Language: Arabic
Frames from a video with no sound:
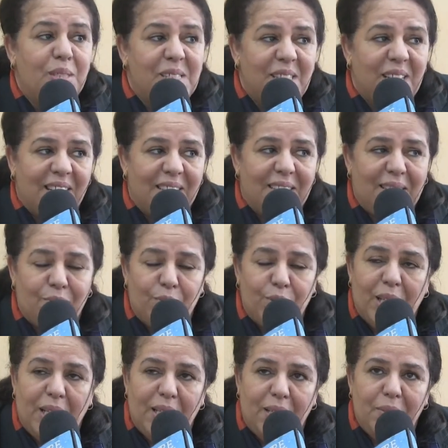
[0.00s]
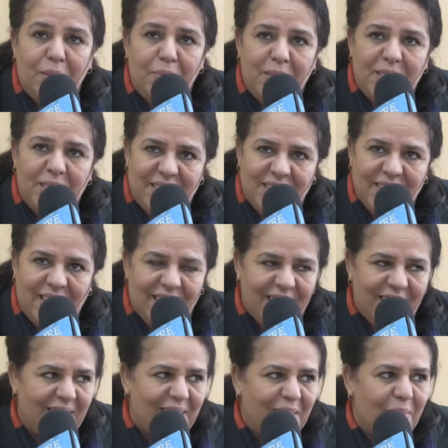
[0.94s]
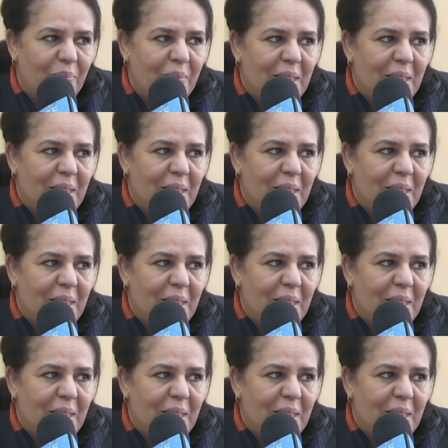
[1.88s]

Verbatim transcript: وثيقة المطالبة بالاستقلال